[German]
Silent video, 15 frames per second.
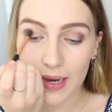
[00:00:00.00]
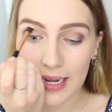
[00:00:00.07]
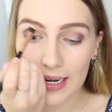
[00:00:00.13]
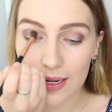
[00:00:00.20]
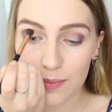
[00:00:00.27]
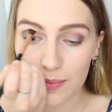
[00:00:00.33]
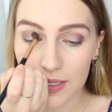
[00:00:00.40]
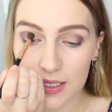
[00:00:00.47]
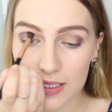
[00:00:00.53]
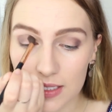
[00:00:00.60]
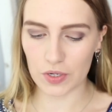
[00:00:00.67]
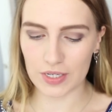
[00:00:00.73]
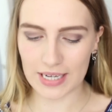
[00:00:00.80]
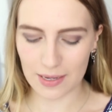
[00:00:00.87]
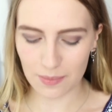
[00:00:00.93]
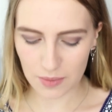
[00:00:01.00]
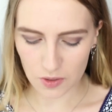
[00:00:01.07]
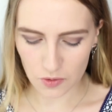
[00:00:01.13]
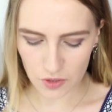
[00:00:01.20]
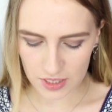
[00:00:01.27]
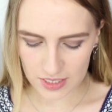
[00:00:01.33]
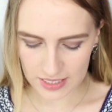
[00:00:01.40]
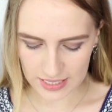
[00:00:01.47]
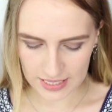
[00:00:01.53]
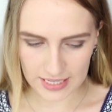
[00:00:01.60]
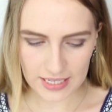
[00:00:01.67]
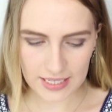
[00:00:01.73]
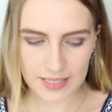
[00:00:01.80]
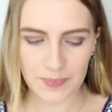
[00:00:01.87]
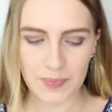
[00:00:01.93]
anderen Pinsel. Und dann benutze
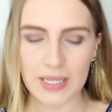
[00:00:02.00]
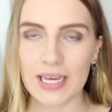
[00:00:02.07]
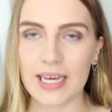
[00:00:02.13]
ich